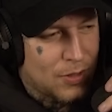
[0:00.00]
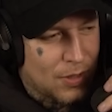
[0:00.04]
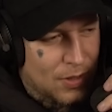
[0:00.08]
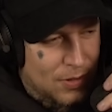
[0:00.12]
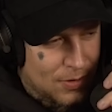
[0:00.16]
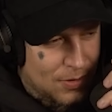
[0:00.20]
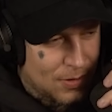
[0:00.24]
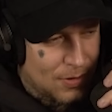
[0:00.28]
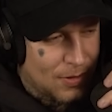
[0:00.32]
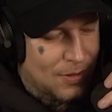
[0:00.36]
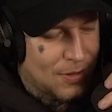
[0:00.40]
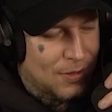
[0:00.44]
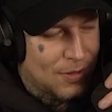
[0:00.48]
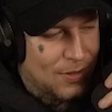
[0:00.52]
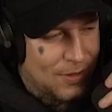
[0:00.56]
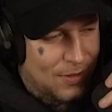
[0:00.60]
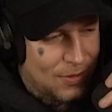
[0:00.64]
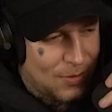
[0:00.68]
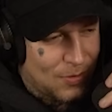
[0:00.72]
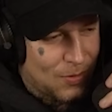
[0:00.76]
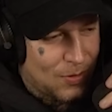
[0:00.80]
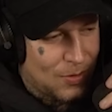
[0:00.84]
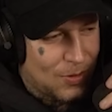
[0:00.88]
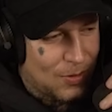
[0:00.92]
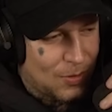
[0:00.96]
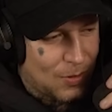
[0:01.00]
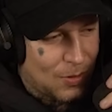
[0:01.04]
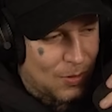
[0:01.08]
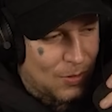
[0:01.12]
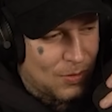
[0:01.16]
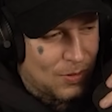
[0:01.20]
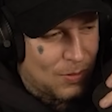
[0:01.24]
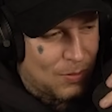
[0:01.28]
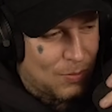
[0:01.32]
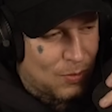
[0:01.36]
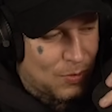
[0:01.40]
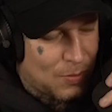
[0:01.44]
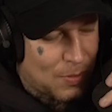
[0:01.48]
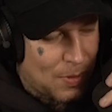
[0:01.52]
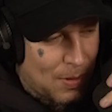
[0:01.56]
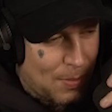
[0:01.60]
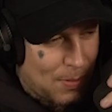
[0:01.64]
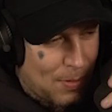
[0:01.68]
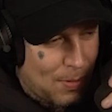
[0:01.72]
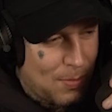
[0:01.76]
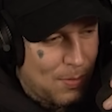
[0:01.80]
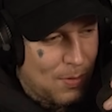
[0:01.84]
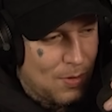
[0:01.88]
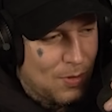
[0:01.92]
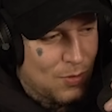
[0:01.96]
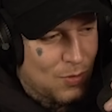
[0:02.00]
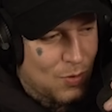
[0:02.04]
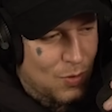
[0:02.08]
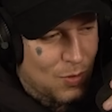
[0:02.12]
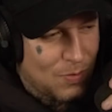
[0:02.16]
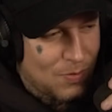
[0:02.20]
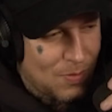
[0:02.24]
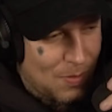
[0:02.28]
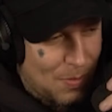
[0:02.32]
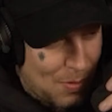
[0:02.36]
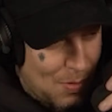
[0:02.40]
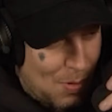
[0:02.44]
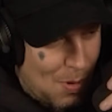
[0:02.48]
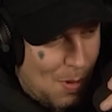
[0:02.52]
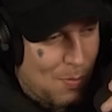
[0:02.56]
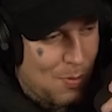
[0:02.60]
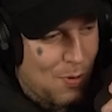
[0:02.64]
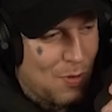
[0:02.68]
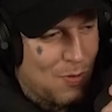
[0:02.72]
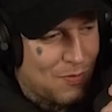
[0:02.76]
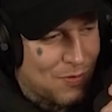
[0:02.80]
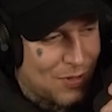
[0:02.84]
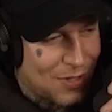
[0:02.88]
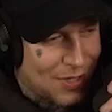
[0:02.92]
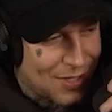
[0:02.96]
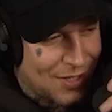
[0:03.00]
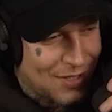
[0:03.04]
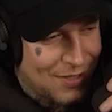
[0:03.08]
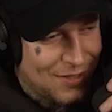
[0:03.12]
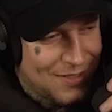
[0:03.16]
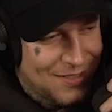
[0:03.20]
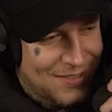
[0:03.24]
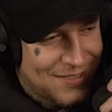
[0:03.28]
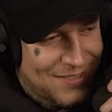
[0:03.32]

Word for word: Das äh, äh, muss man in Zukunft noch überprüfen, Digga.